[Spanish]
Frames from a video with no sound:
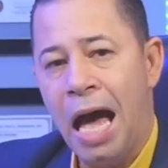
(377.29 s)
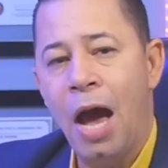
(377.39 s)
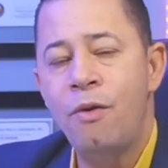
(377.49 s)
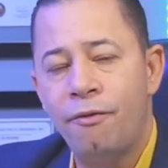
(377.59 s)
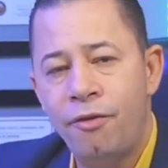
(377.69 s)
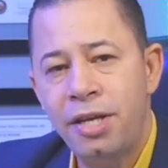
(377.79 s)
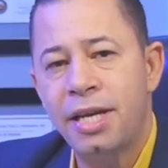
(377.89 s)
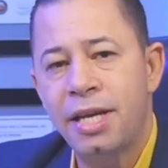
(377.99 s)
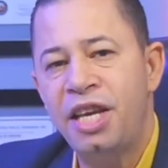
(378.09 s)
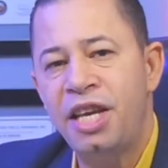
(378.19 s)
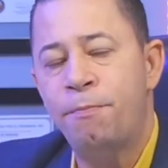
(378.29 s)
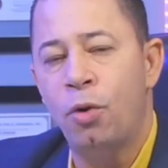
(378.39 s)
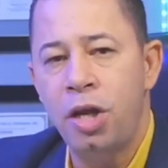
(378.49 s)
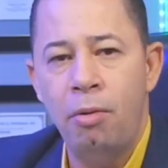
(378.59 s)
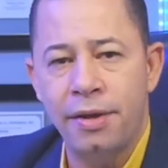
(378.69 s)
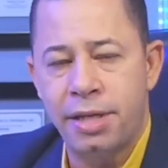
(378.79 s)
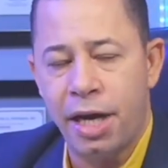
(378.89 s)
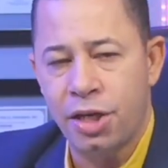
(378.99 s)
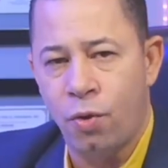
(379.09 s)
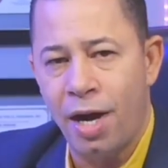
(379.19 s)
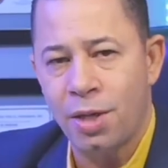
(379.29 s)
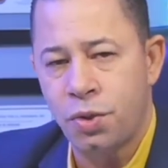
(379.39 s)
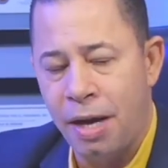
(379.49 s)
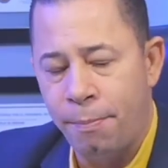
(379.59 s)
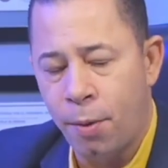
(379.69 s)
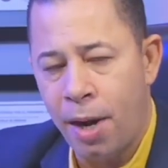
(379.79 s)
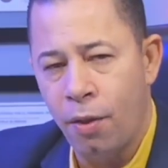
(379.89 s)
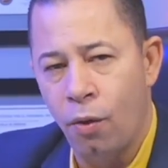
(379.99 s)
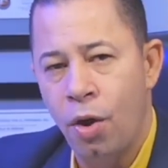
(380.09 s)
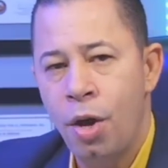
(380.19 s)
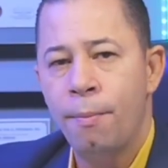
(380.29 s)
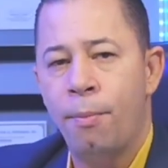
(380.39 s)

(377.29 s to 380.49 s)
hay una visa disponible desde que su caso es aprobado